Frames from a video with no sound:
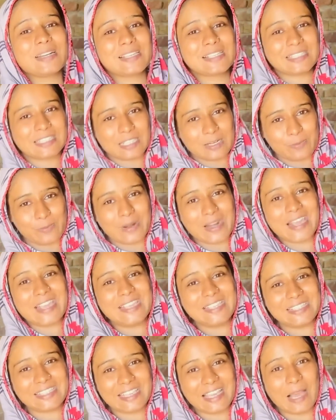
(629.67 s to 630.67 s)
बड़ा
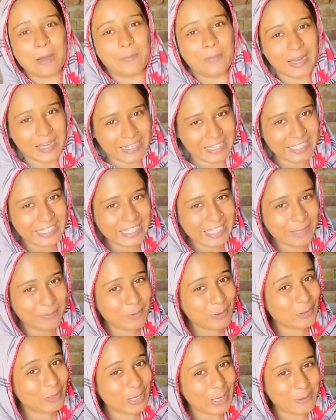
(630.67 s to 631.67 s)
सरप्राइज़ है हमारे लिए
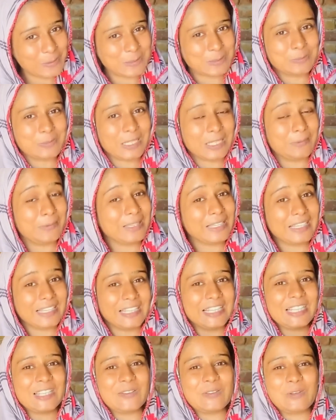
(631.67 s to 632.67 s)
भी और आप सबके लिए
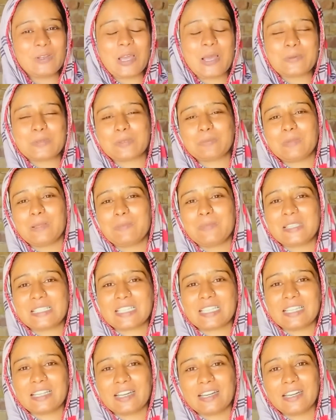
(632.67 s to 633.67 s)
कल की वीडियो आप सबने मिस
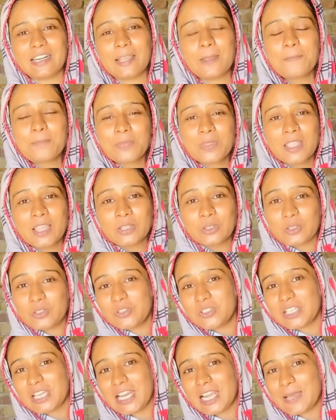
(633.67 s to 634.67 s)
नहीं करनी तो
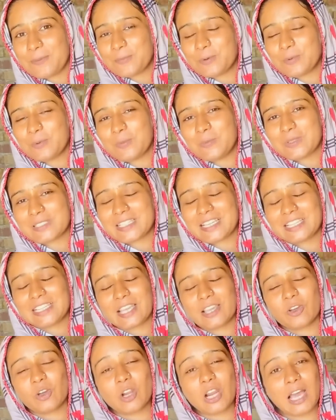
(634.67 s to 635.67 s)
इनशाला आपको भी पसंद
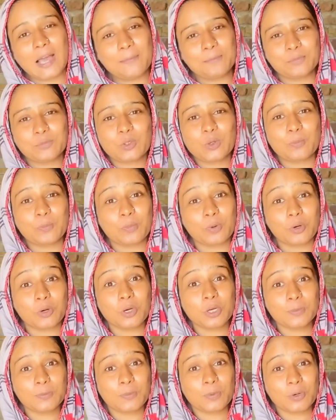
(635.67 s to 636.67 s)
आएगा और हम तो
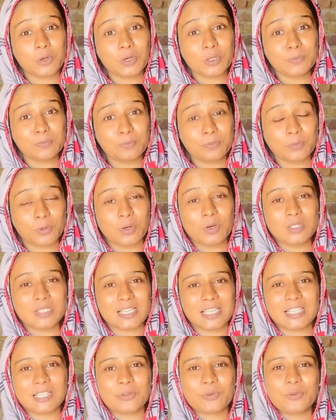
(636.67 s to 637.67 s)
बहुत बहुत बहुत
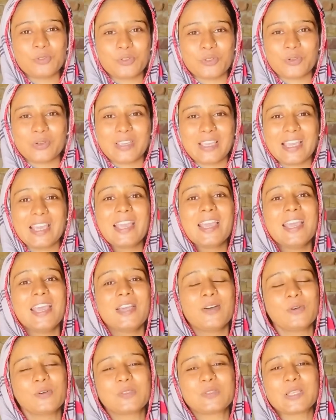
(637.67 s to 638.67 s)
ज़्यादा खुश होंगे
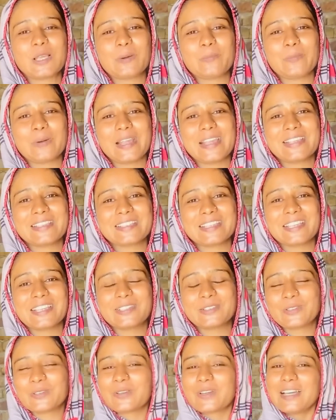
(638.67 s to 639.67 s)
उस सरप्राइज़ से
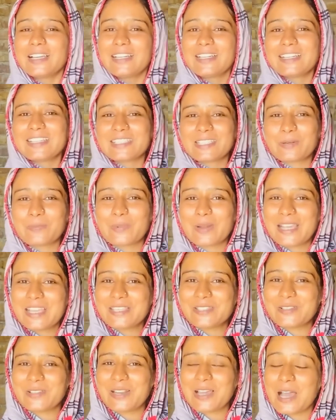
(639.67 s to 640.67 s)
तो कल का
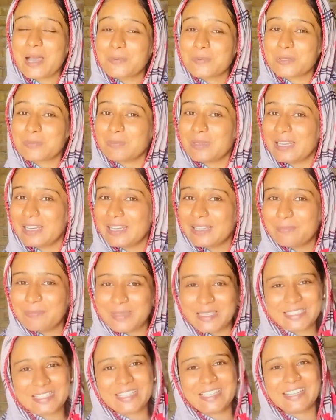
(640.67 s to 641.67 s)
सरप्राइज़ जो है ना आप सबने
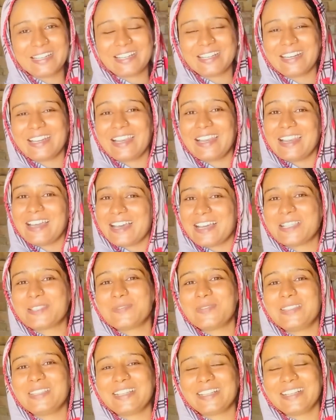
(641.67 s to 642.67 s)
मिस नहीं करना
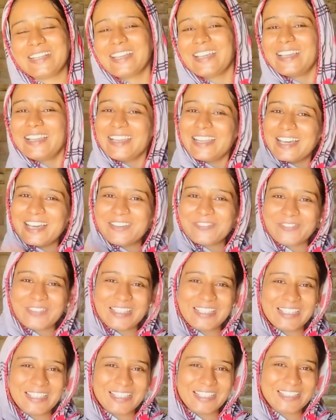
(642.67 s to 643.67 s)
लाजमी देखना है अल्लाह
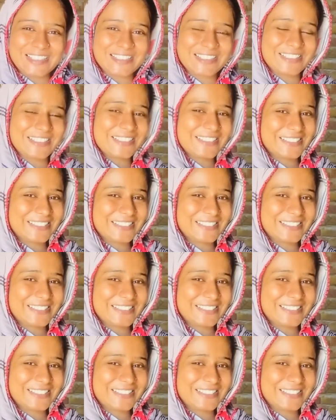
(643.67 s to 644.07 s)
हाफिज़